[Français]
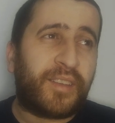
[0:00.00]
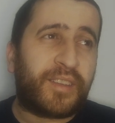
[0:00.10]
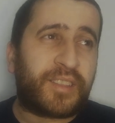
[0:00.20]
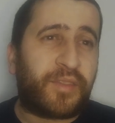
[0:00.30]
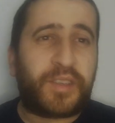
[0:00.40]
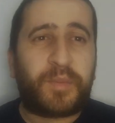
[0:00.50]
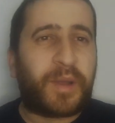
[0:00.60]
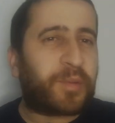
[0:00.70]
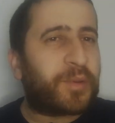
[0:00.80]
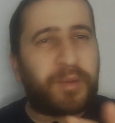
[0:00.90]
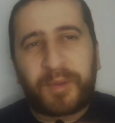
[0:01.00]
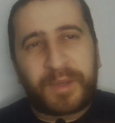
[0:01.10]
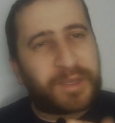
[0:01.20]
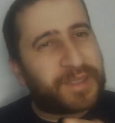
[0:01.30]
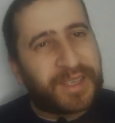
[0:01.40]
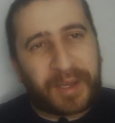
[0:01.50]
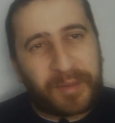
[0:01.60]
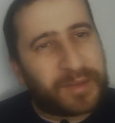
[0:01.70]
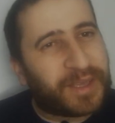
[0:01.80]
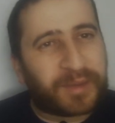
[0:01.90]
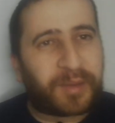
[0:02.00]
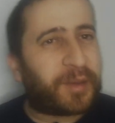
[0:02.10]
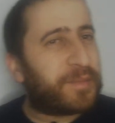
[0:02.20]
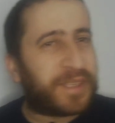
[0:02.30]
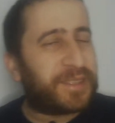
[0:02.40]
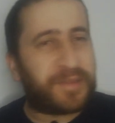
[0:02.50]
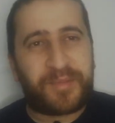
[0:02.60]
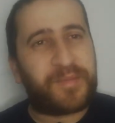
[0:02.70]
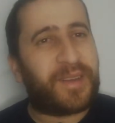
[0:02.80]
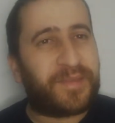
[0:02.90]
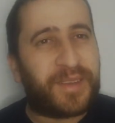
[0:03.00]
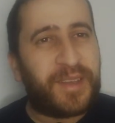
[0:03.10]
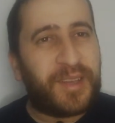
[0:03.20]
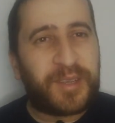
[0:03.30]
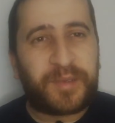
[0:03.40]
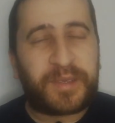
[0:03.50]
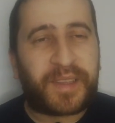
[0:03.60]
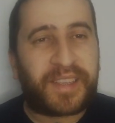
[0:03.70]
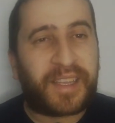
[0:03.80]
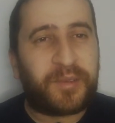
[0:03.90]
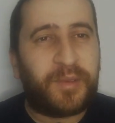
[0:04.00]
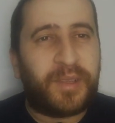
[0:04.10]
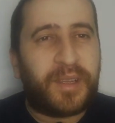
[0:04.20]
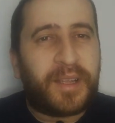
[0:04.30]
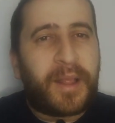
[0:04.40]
ça fait, je sais pas, un truc comme 350, un truc comme ça, je ne sais plus. Bref, je vais faire le calcul.